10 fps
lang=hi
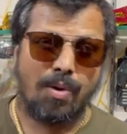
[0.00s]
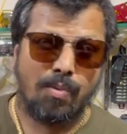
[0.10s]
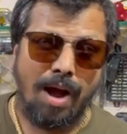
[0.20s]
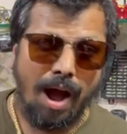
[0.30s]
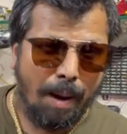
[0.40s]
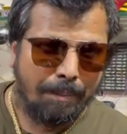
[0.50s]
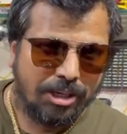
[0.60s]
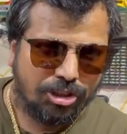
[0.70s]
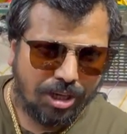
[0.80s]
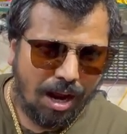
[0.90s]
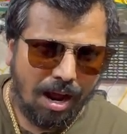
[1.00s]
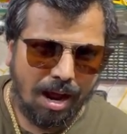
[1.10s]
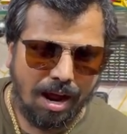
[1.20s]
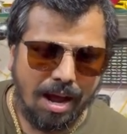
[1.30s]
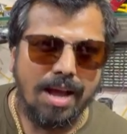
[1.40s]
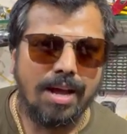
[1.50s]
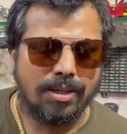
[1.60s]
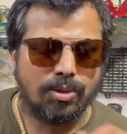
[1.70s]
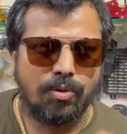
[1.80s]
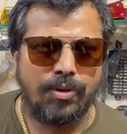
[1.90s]
रहूँगा हमेशा
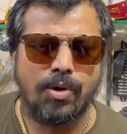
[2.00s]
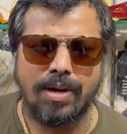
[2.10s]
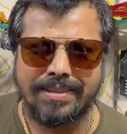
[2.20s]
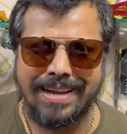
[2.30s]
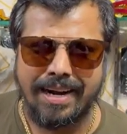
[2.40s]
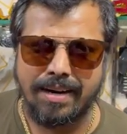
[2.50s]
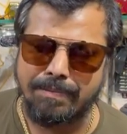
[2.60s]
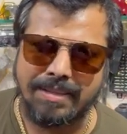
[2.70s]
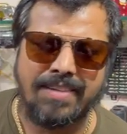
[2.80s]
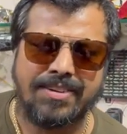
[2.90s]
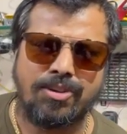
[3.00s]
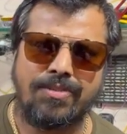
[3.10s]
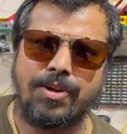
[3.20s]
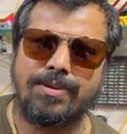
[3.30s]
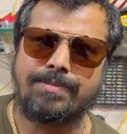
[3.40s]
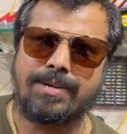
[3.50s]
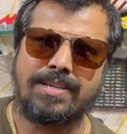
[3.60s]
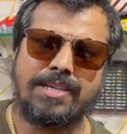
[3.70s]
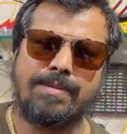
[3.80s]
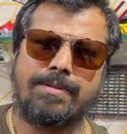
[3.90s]
तो वीडियो करते हैं मिलते हैं फिर सब वीडियो जब तक
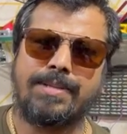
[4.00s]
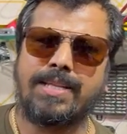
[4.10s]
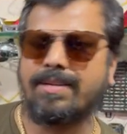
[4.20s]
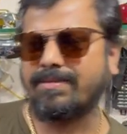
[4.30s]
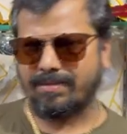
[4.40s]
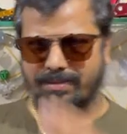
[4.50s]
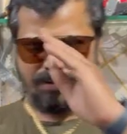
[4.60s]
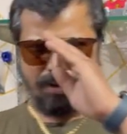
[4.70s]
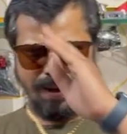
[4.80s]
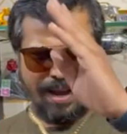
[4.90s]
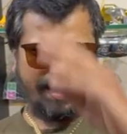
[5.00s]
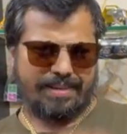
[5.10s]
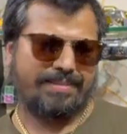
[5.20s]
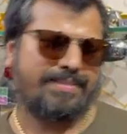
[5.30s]
जश्न जमते दिन गुड बाय